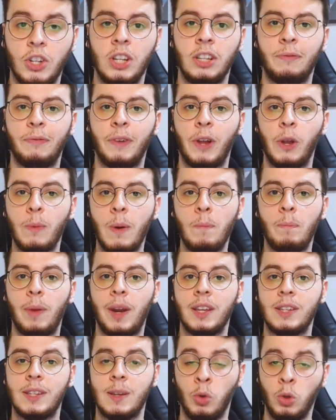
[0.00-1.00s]
a gente está falando de uma
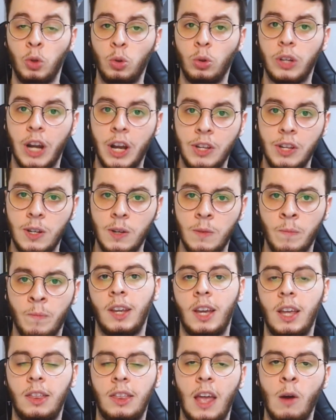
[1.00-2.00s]
empresa muito grande
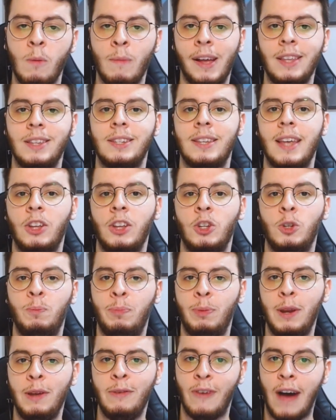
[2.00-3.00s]
que tem um mindset
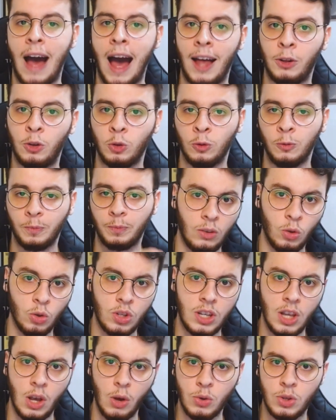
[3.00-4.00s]
privado
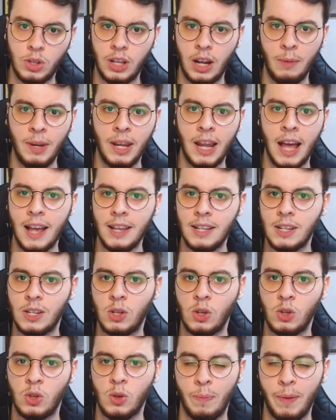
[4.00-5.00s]
nos seus terminais, nas
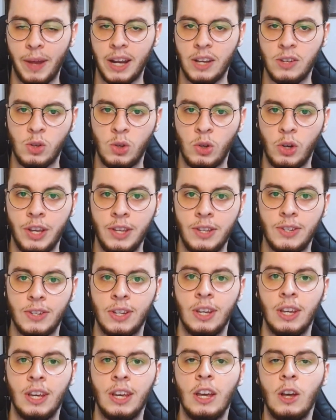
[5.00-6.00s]
suas
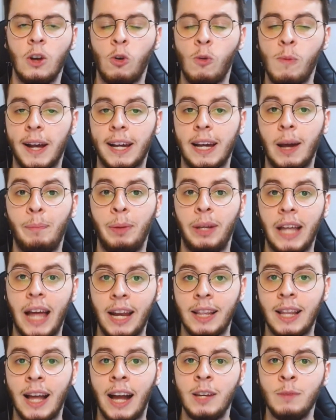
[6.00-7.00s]
operações, com uma
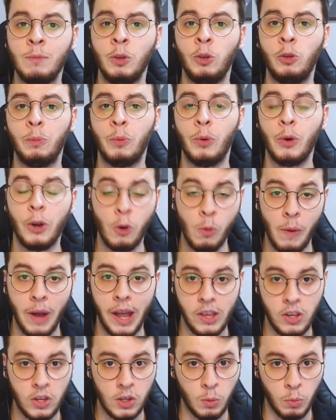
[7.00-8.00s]
capilaridade muito boa e com uma
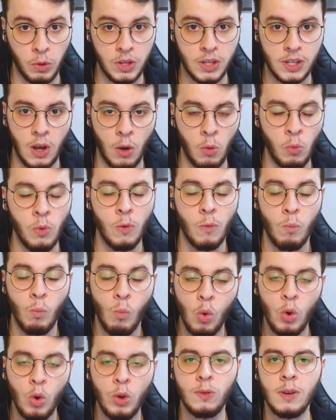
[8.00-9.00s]
redistribuição
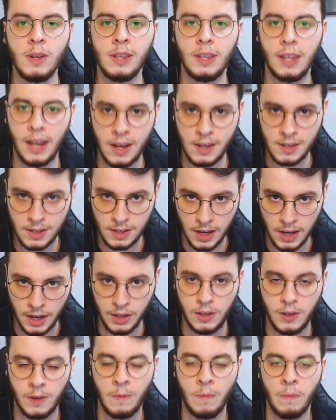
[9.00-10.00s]
muito
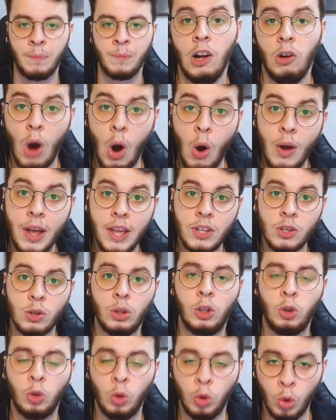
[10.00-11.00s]
interessante. Qual o
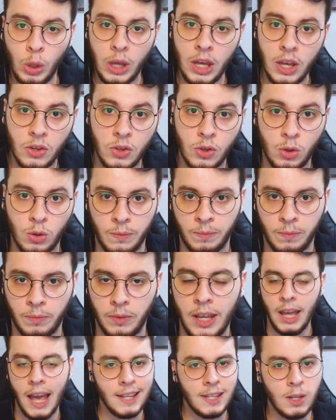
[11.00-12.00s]
risco de tudo isso?
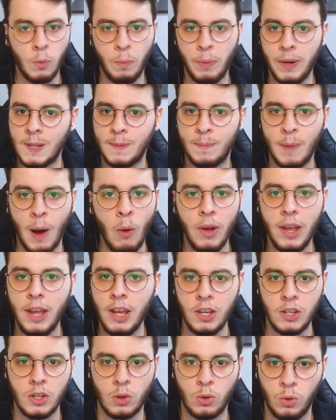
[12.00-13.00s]
E esse é o principal
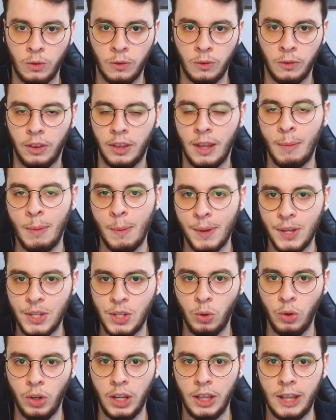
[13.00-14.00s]
risco da BB
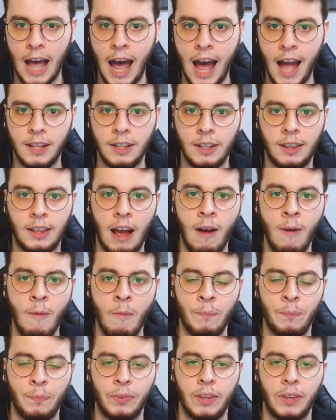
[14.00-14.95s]
Seguridade, tá?